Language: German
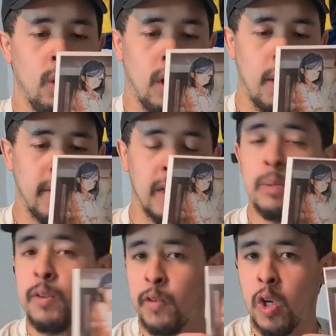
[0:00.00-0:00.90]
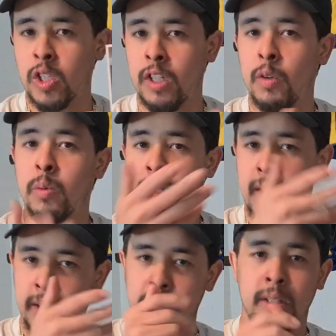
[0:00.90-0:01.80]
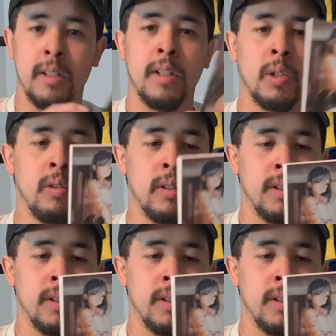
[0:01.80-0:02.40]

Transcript: Aber ich kann es mir vorstellen, worum es da geht, natürlich,